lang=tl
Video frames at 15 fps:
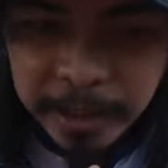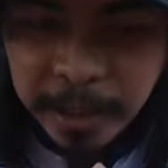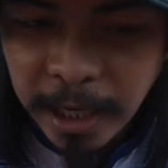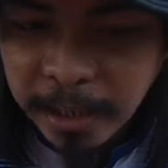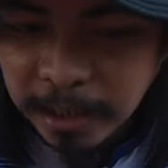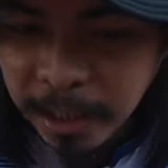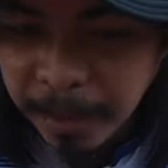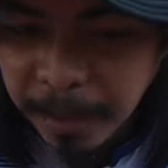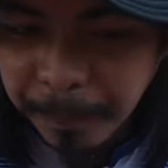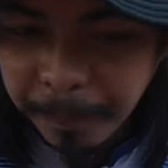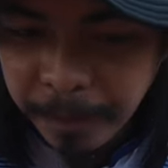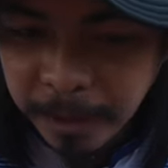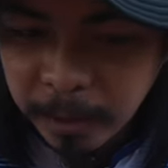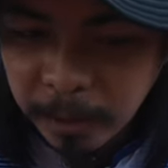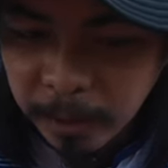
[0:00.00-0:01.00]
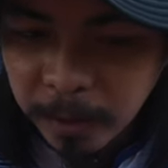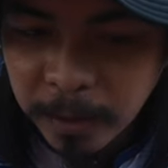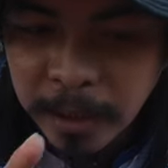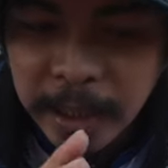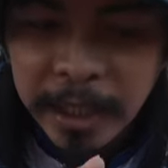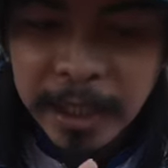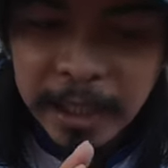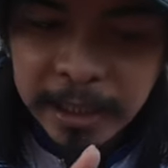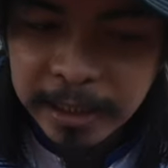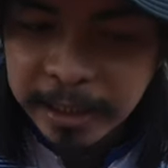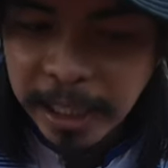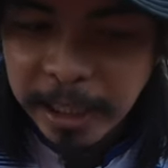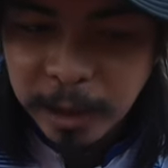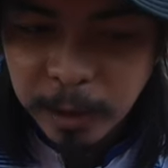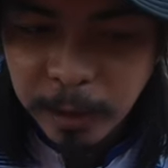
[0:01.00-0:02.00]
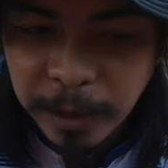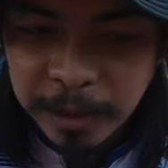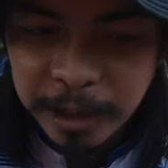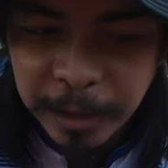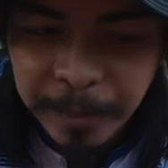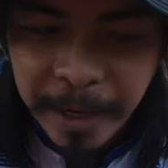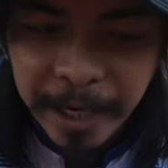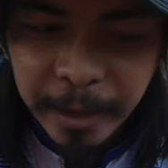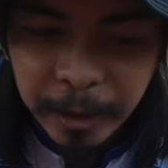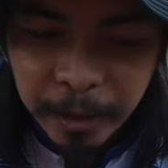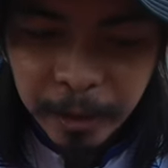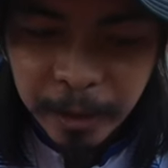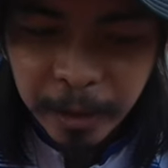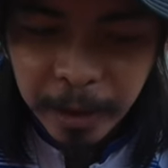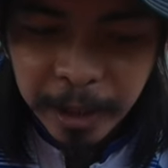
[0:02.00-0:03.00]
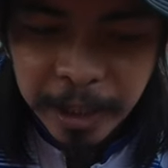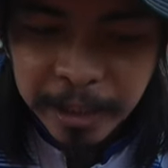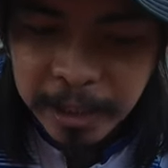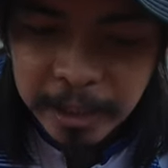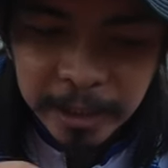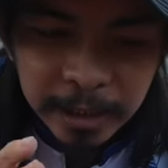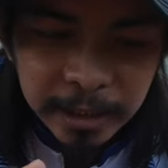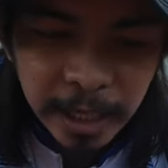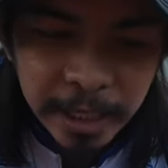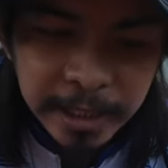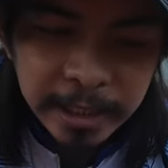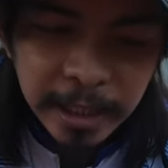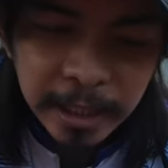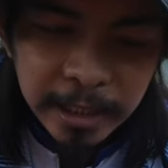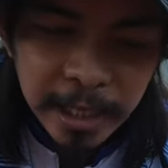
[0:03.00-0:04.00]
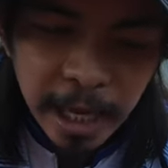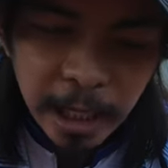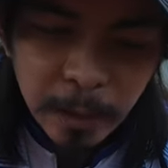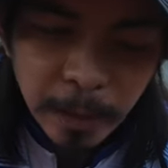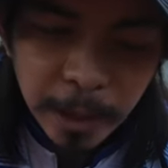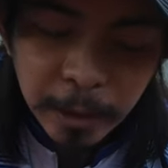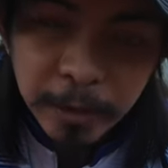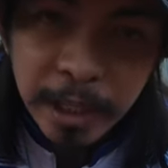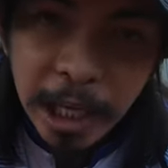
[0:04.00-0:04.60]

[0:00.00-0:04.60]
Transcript: ha, saka sa feel ko size to na Shimano hindi siya size ng Daiwa. Yung